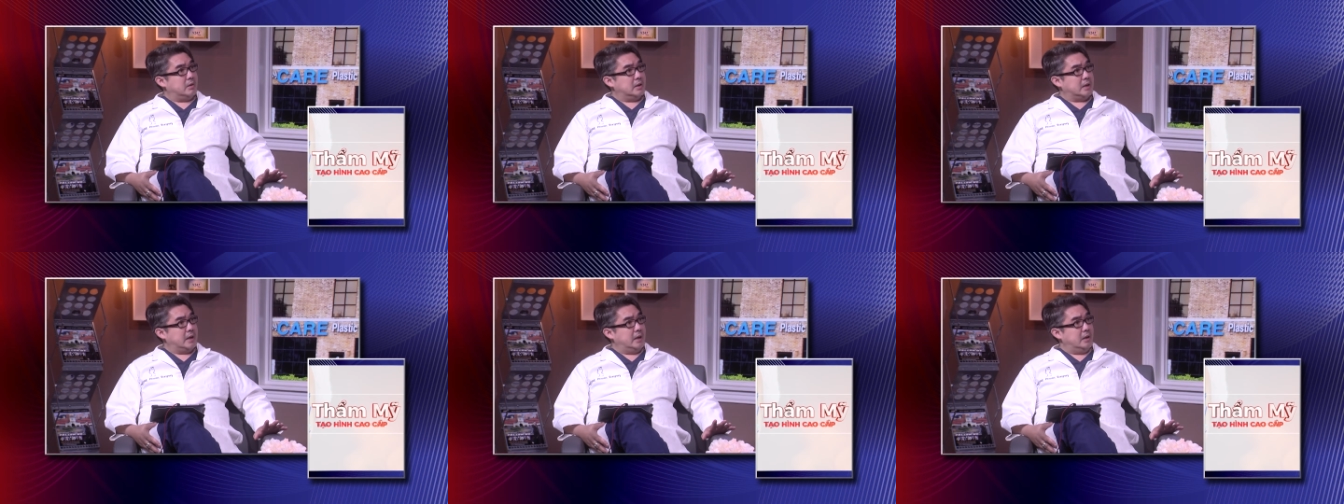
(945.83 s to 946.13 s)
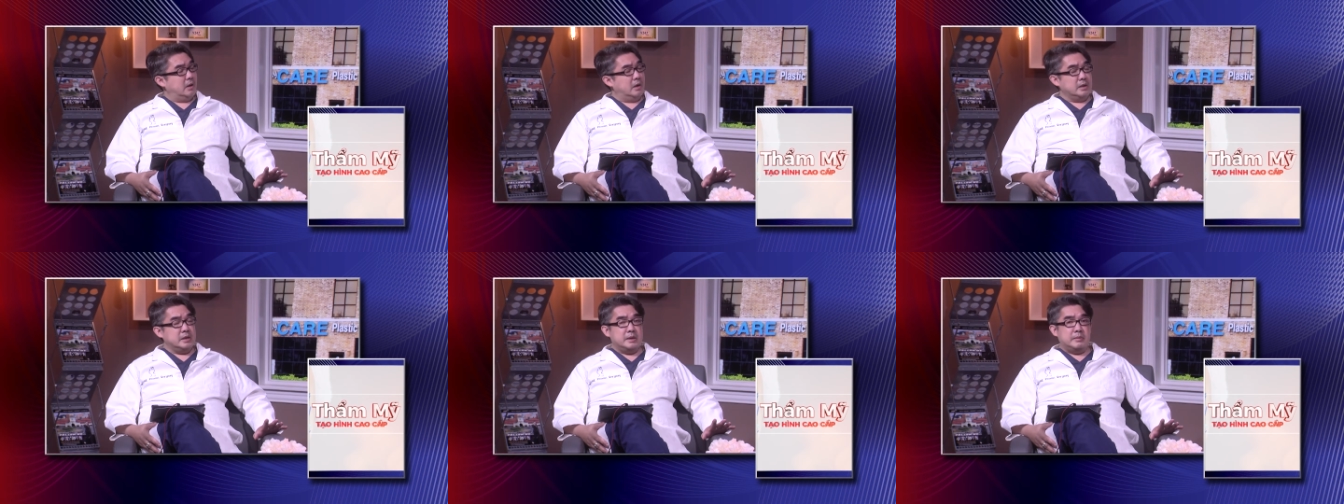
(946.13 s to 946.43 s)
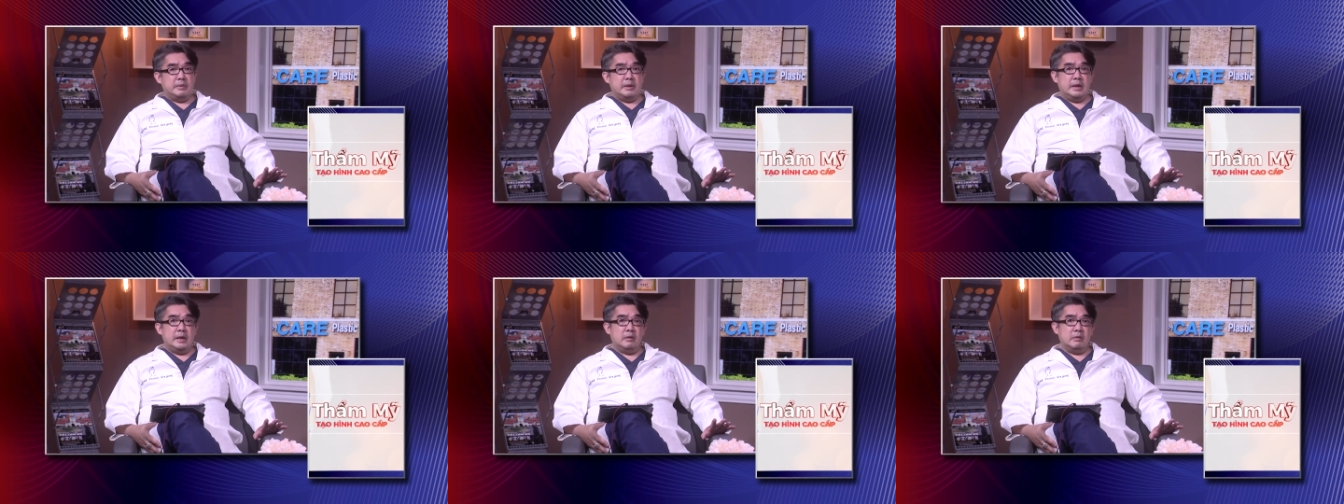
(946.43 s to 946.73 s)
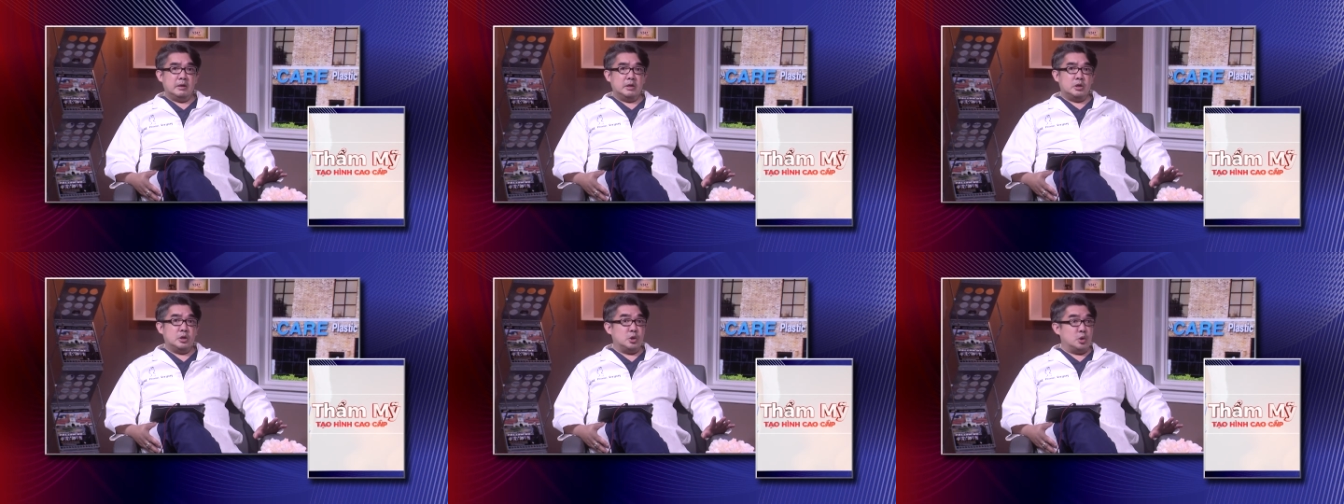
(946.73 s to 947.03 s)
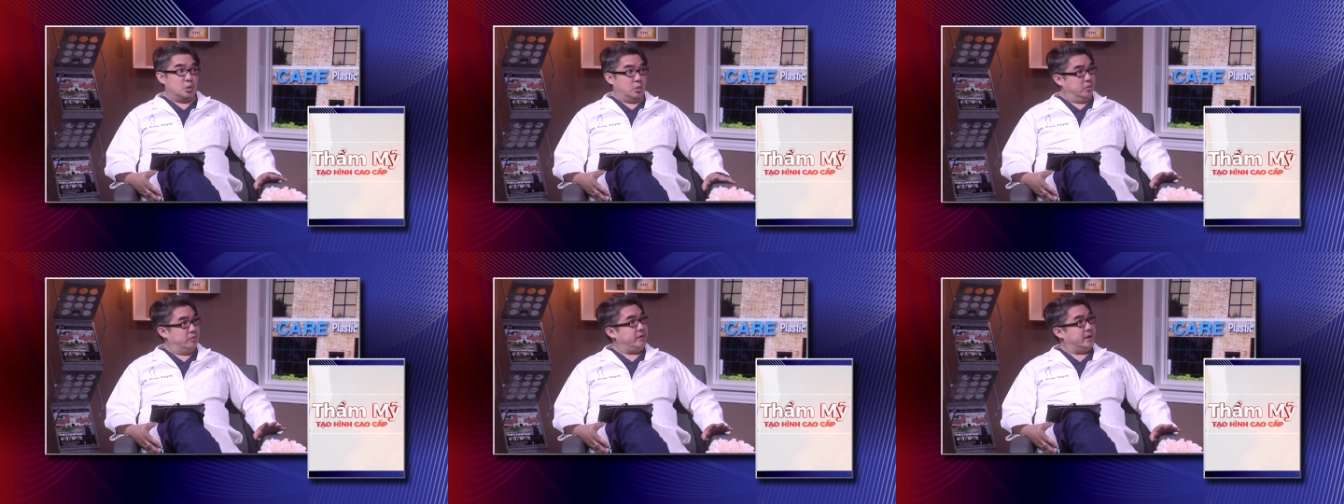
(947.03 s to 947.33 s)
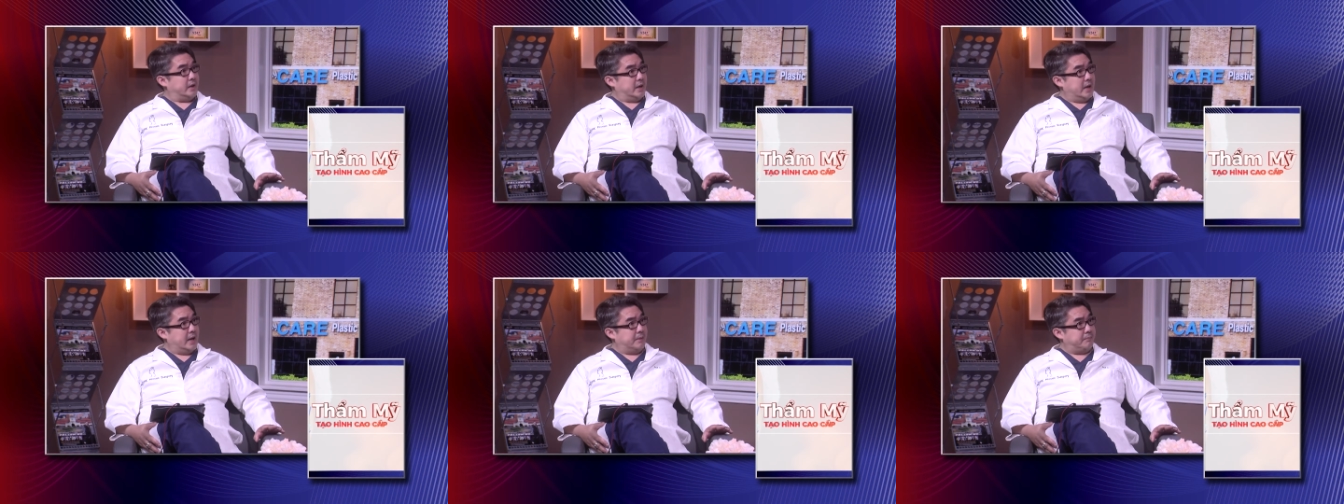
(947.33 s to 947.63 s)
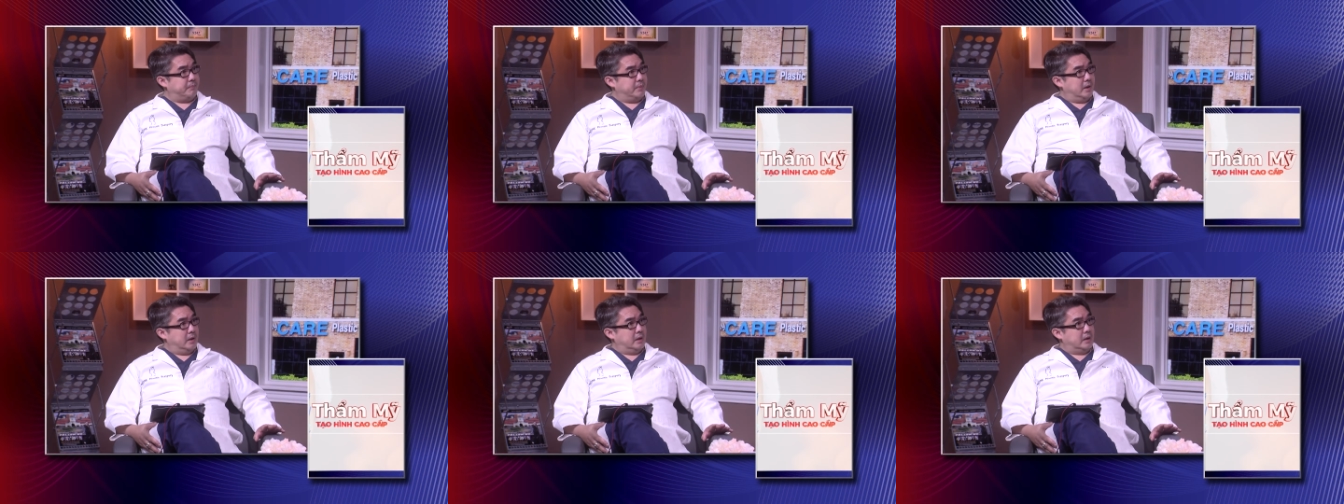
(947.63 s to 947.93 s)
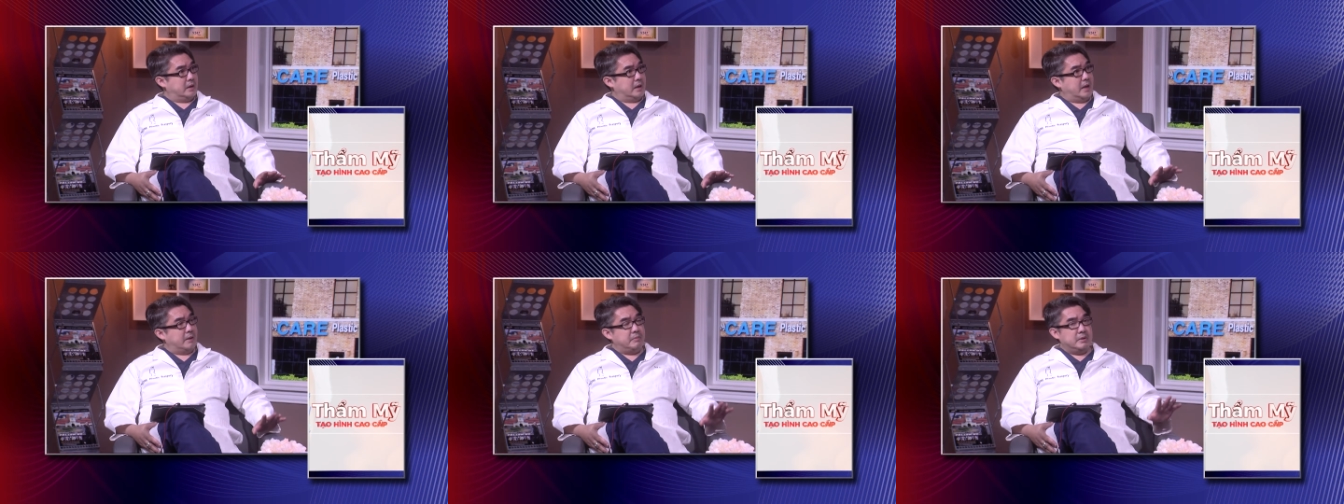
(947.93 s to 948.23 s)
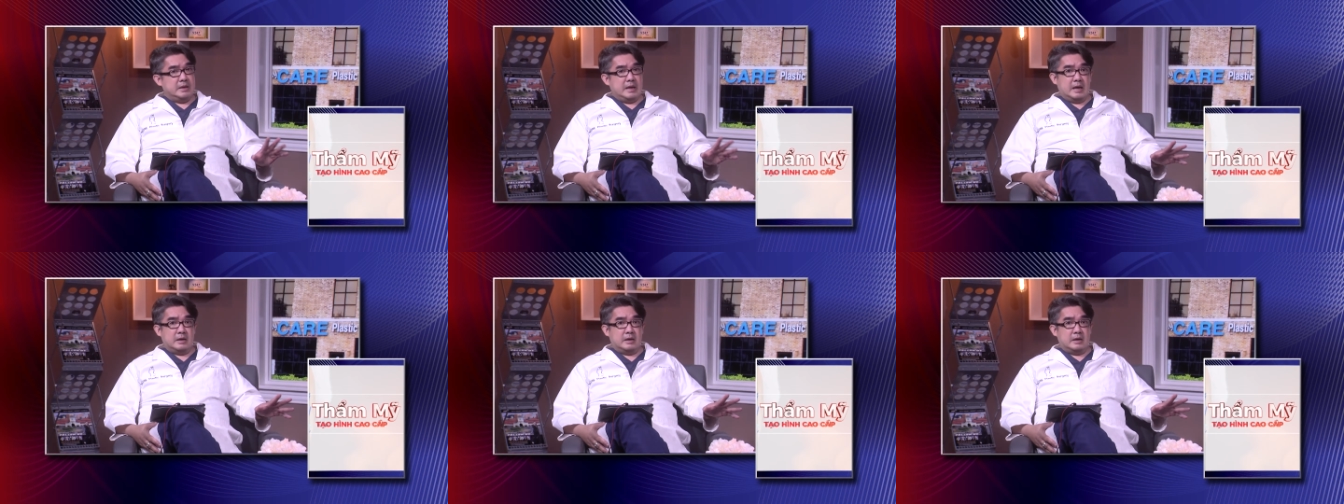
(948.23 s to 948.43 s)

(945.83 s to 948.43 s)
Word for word: có thể nói tiệm nail là chủ Việt Nam yeah. Dạ. để bữa nào